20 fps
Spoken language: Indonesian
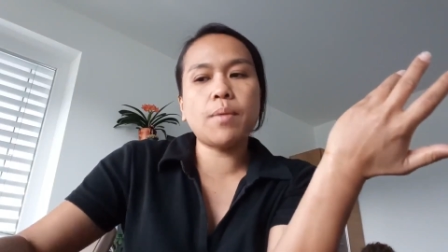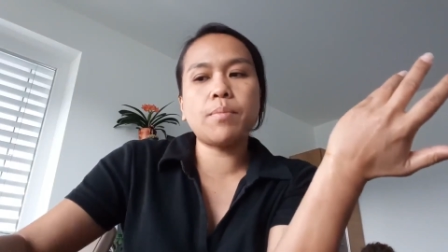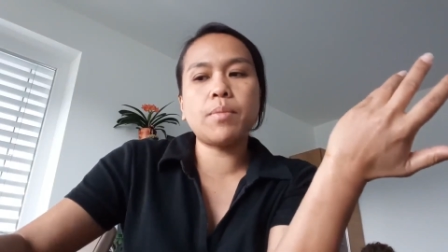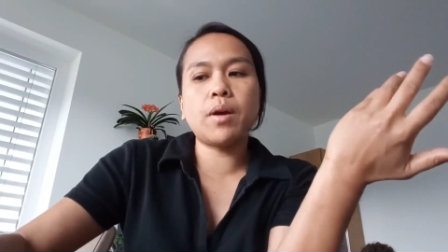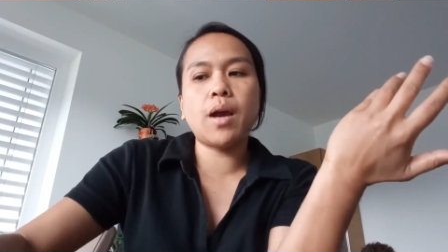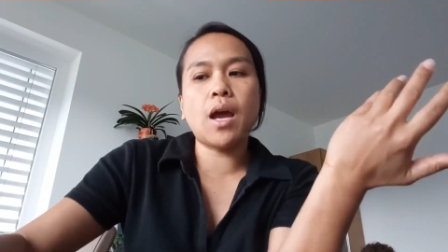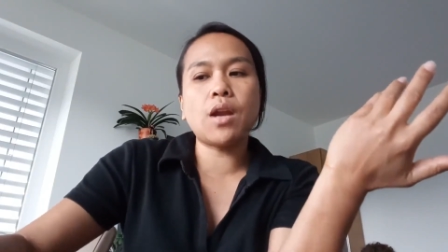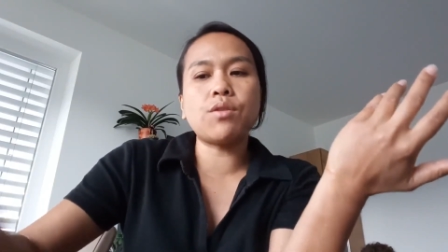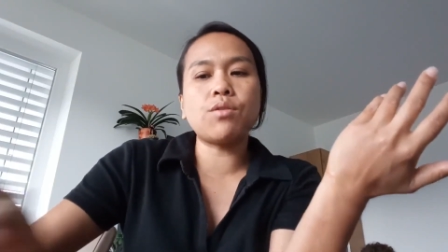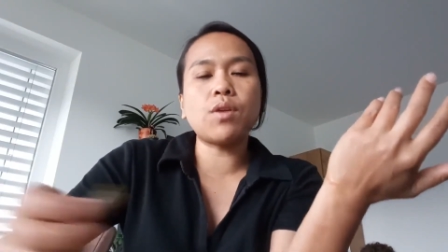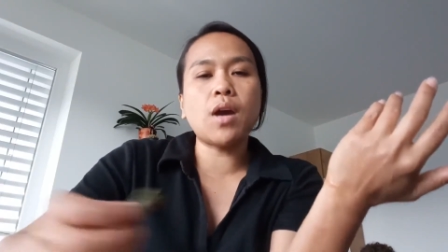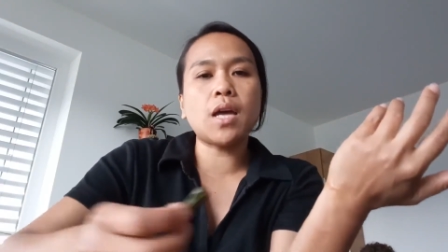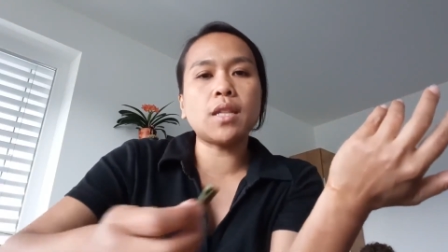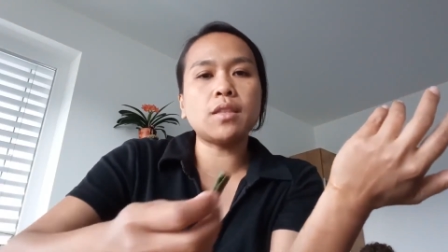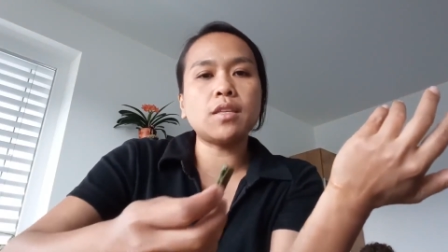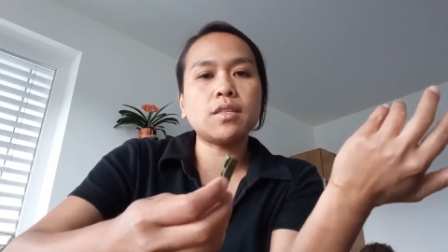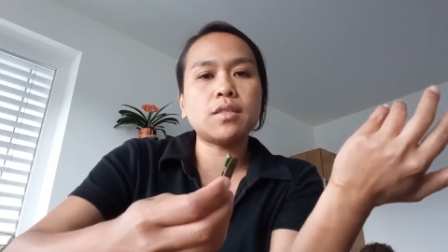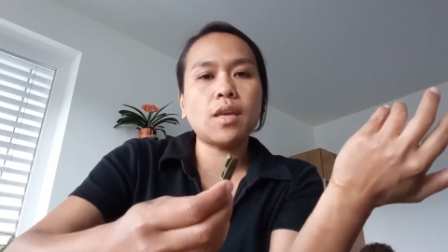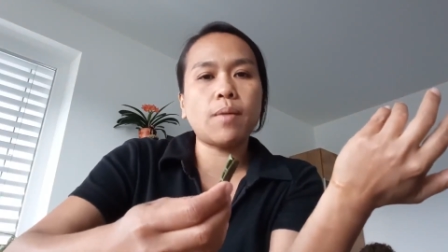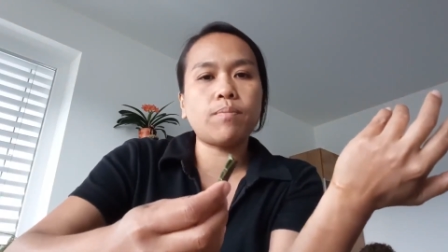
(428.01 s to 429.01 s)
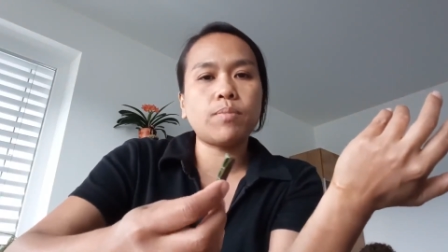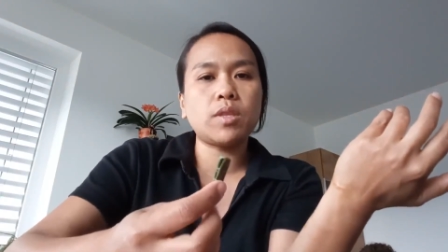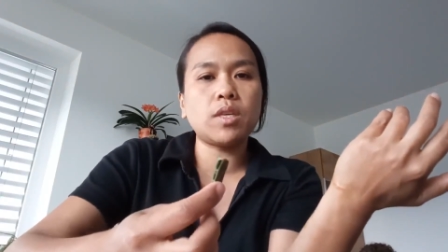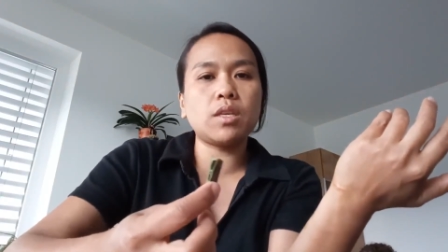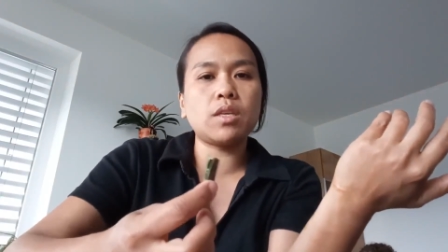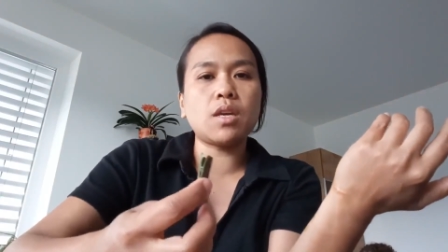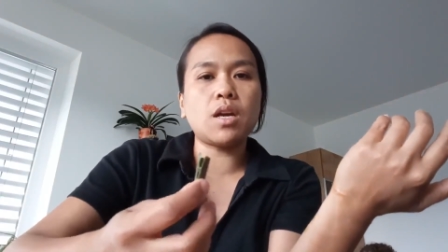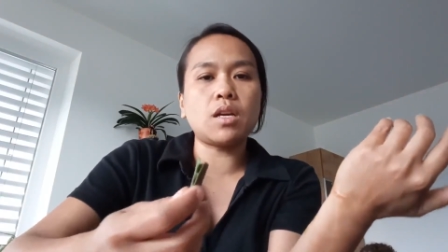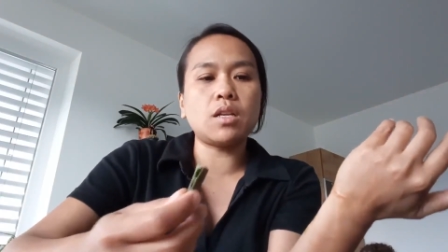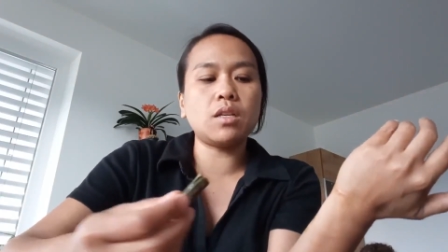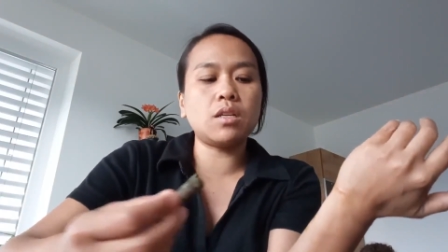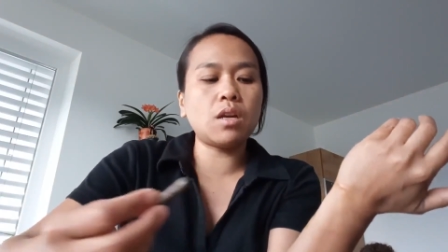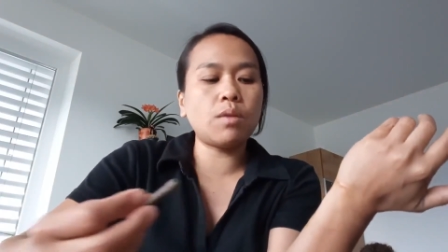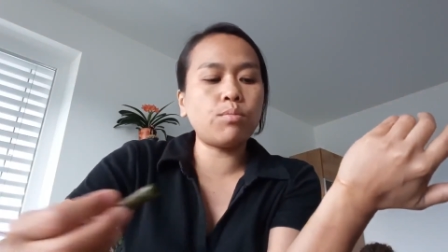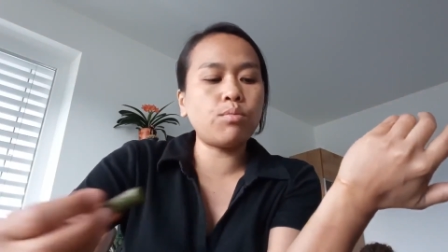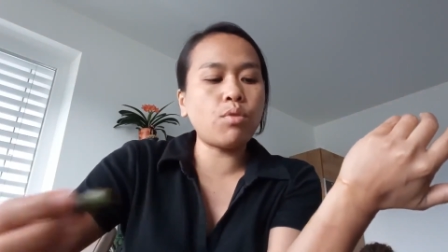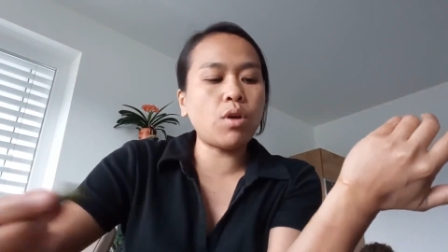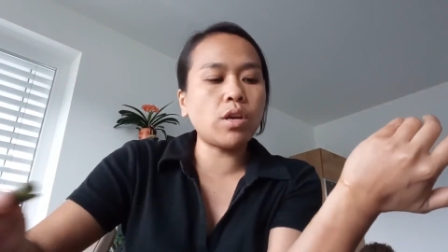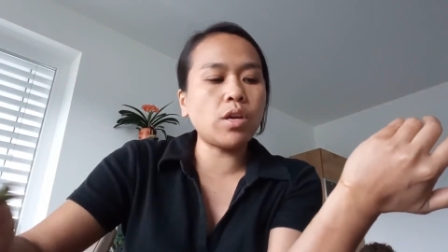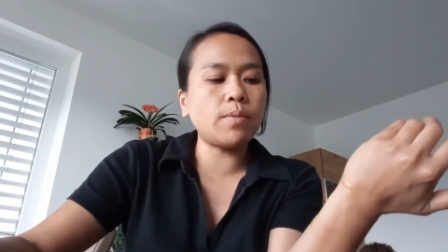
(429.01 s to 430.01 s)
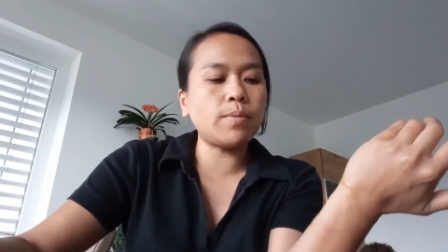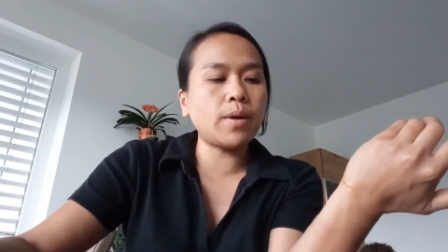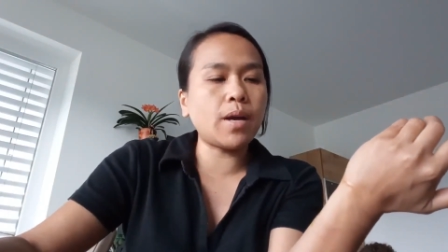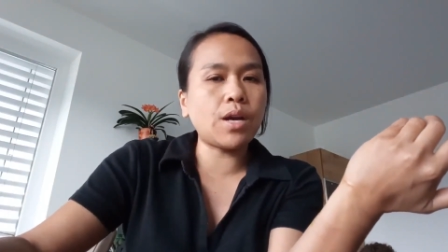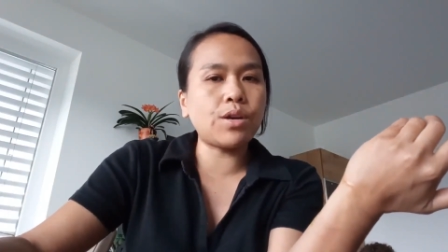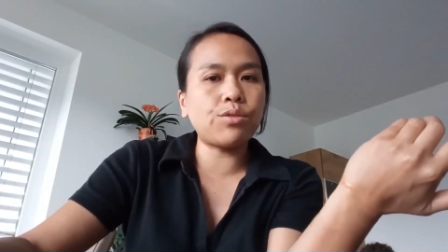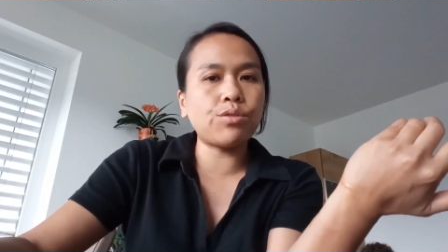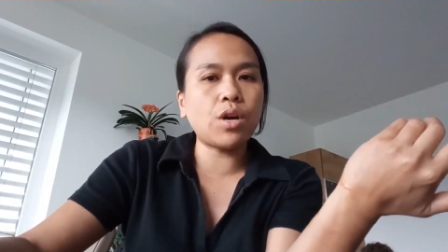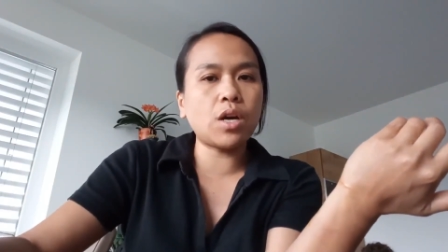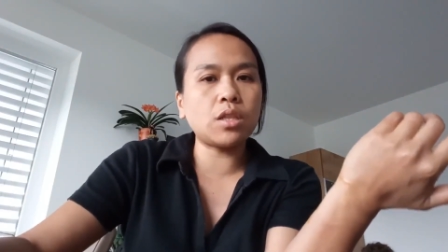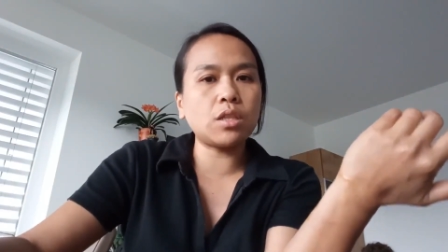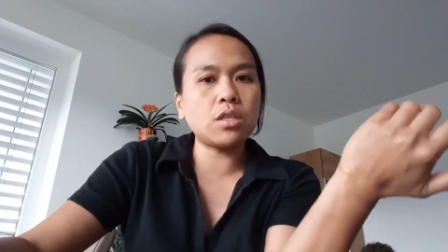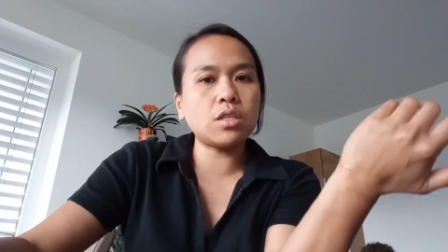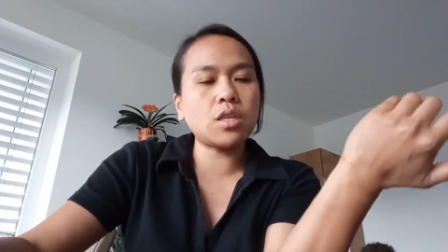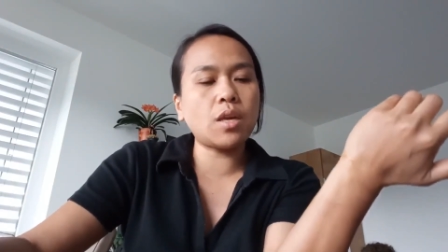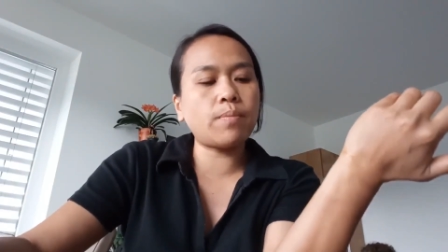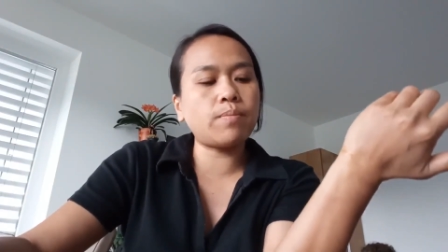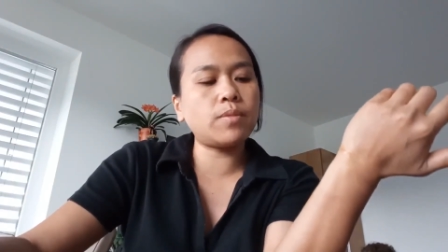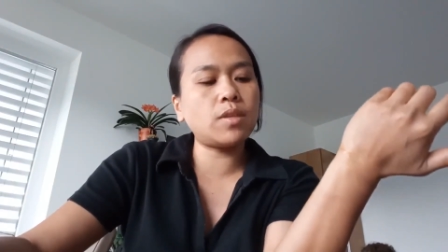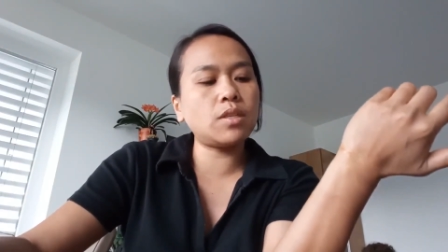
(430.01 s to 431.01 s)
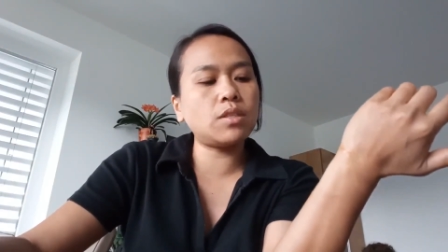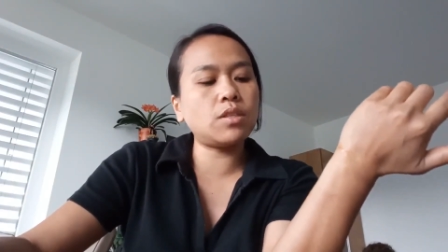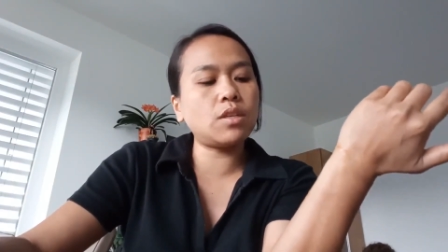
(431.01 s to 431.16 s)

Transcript: mengandung antiseptik ya lidah buaya mengandung antiseptik.